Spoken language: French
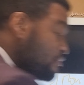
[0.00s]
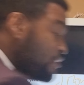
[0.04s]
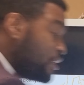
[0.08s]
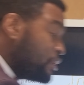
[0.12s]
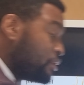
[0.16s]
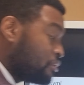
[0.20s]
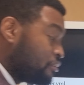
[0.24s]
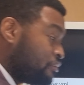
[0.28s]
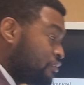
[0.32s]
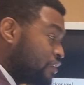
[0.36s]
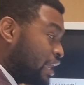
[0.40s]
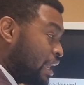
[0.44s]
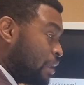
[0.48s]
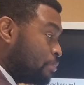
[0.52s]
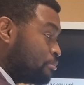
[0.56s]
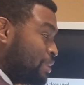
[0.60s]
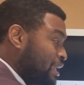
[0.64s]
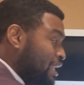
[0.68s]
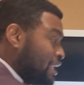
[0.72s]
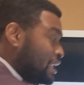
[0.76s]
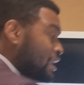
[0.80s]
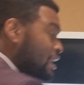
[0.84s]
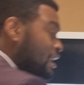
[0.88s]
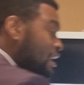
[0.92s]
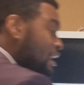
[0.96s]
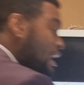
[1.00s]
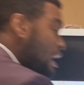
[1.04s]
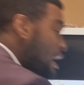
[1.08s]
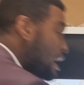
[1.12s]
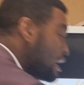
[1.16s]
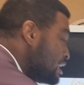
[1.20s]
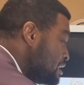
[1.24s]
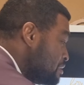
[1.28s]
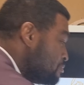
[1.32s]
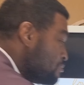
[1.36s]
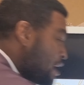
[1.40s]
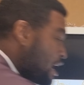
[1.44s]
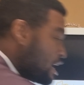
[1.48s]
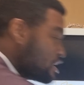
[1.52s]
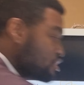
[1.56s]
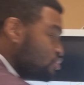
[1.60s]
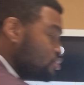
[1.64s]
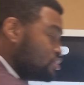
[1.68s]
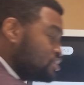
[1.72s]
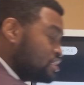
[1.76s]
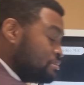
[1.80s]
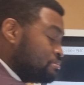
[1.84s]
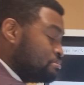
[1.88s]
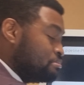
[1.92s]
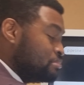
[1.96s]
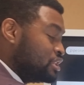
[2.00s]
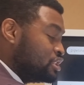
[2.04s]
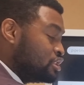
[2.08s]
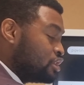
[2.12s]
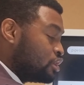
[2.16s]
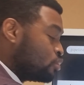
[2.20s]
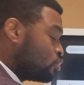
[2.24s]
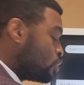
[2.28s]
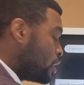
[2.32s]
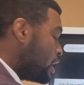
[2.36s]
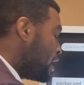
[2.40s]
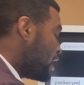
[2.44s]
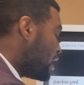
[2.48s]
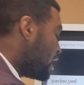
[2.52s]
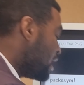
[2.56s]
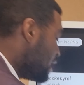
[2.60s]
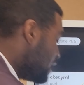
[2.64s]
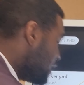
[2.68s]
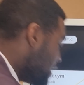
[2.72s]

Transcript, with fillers: va donc faire appel à l'image du type middleware